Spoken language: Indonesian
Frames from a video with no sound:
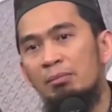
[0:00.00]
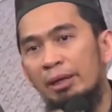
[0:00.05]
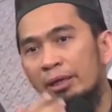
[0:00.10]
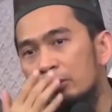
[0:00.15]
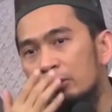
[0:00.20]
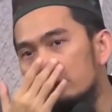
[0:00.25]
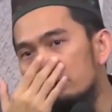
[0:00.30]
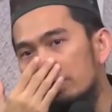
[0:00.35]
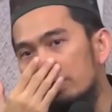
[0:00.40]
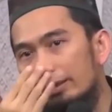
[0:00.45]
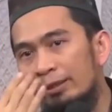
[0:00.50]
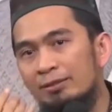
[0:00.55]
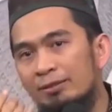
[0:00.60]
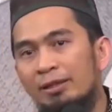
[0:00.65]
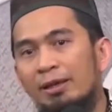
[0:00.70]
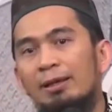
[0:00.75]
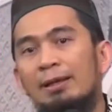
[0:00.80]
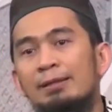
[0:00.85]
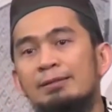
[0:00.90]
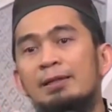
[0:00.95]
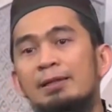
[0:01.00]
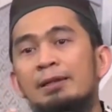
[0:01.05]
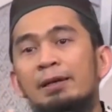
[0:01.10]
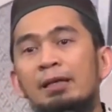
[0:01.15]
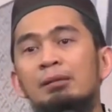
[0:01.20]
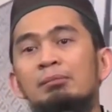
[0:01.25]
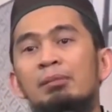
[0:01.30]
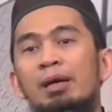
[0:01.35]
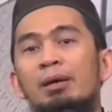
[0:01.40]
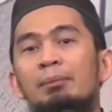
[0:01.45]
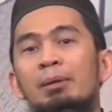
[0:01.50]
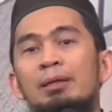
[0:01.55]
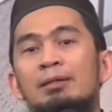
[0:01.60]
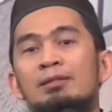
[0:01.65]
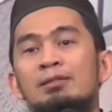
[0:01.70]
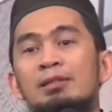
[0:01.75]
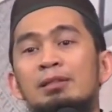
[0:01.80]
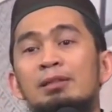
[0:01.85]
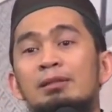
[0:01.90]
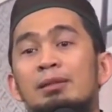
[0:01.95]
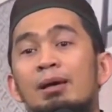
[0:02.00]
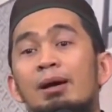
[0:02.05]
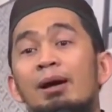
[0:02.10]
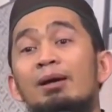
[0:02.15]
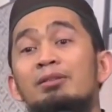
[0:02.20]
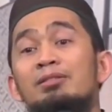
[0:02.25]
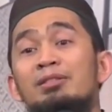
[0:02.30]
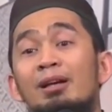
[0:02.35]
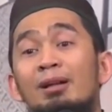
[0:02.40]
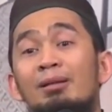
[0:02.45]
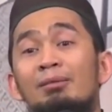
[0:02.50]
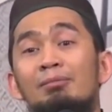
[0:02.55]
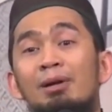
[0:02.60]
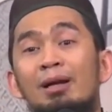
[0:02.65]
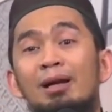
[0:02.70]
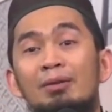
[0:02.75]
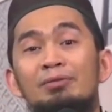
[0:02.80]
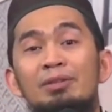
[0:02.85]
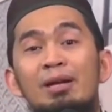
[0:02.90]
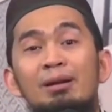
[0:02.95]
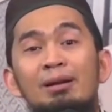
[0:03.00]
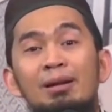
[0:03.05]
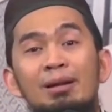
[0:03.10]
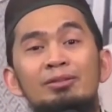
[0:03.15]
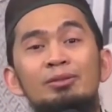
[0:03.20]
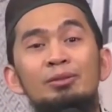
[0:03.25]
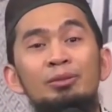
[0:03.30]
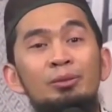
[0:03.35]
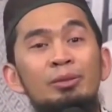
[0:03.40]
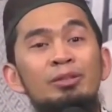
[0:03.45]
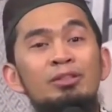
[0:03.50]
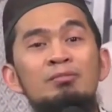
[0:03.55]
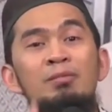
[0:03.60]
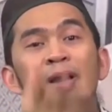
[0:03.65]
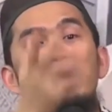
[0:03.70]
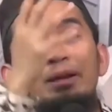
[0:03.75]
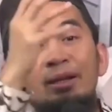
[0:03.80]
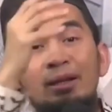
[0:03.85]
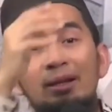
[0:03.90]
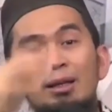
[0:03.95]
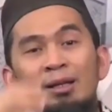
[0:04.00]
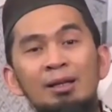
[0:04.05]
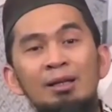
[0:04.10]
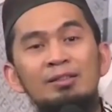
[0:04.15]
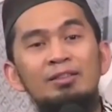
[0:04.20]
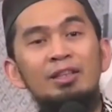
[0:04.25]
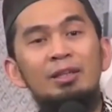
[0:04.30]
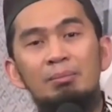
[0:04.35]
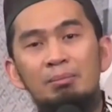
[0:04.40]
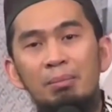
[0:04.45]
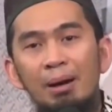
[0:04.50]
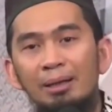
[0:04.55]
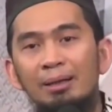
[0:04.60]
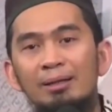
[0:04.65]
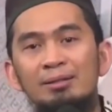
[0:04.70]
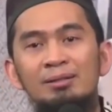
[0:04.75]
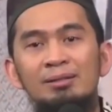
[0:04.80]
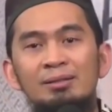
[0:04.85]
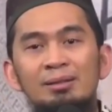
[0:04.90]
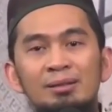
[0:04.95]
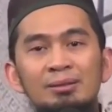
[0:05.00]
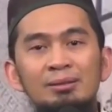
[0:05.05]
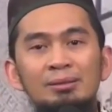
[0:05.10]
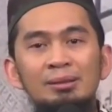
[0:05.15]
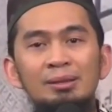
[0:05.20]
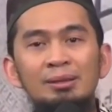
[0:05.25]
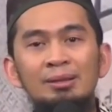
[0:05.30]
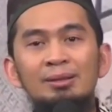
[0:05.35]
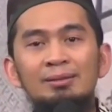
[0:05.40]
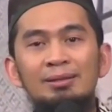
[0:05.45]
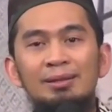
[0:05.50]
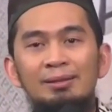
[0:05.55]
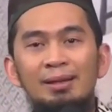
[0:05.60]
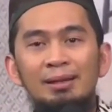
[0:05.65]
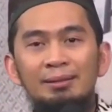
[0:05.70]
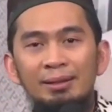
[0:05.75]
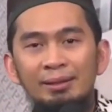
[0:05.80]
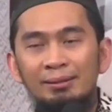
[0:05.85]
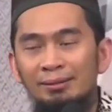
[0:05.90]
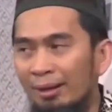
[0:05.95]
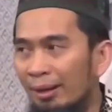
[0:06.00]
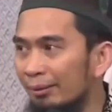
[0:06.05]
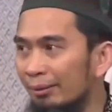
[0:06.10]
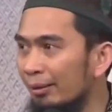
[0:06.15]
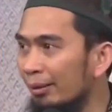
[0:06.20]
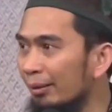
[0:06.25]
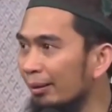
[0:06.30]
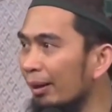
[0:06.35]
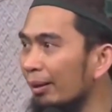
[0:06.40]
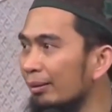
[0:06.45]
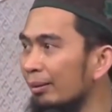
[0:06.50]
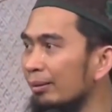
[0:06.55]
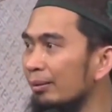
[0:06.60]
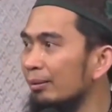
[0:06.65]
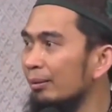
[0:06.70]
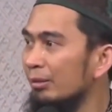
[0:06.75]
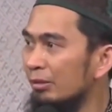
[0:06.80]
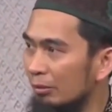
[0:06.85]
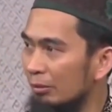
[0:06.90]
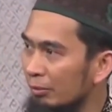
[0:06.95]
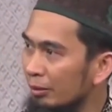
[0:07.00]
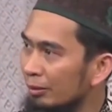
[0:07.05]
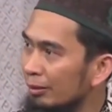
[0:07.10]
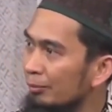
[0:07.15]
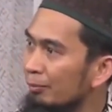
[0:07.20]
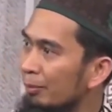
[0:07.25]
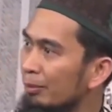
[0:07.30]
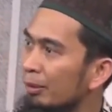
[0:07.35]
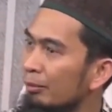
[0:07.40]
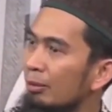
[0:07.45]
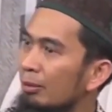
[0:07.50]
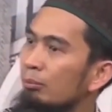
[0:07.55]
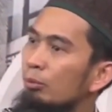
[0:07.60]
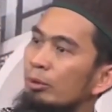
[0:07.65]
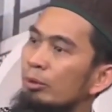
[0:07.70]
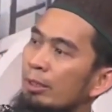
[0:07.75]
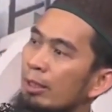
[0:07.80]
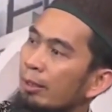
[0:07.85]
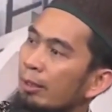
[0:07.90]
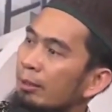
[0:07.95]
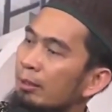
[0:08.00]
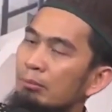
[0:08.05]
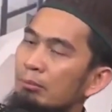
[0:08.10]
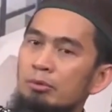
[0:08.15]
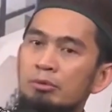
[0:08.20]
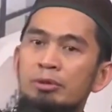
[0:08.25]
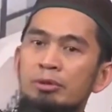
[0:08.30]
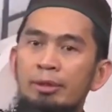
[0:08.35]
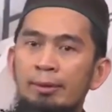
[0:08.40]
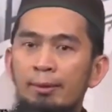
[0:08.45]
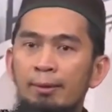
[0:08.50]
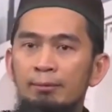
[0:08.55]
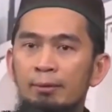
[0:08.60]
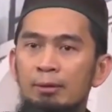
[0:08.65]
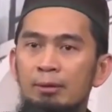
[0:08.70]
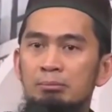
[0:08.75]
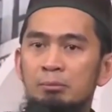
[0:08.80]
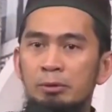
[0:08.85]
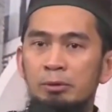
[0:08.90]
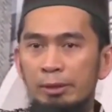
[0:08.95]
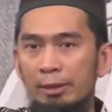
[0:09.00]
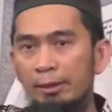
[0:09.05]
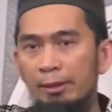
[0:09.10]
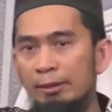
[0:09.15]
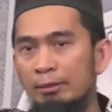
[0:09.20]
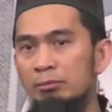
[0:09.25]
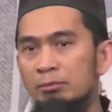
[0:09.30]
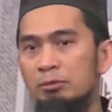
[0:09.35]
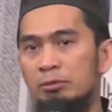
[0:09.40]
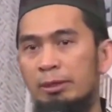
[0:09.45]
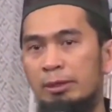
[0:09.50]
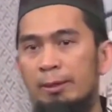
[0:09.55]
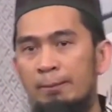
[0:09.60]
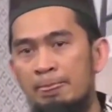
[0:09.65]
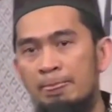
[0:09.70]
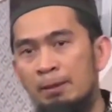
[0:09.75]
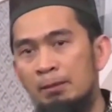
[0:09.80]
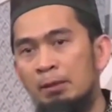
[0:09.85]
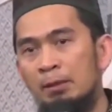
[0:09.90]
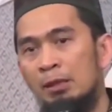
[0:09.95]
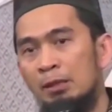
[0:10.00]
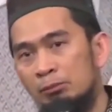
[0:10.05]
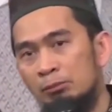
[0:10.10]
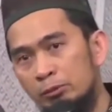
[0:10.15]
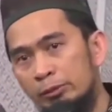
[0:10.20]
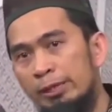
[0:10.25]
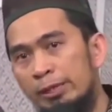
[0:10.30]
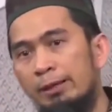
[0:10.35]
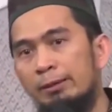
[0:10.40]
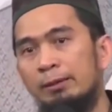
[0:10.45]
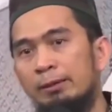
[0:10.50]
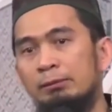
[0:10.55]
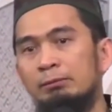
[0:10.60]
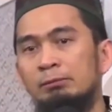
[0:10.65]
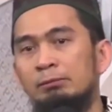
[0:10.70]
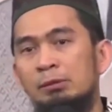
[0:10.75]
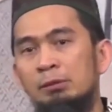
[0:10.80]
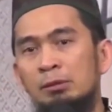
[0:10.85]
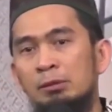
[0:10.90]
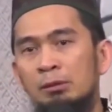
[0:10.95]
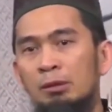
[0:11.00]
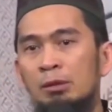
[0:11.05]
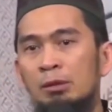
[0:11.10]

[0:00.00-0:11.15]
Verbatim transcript: Begitu saya saya rasakan bagaimana Sayyidah Hajar bekerja keras untuk Ismail. Saya balas di situ. Saya gandeng tangan yang kanan. Saya minta pada Allah muliakan ibu saya ya Allah, muliakan ibu saya. Muliakan.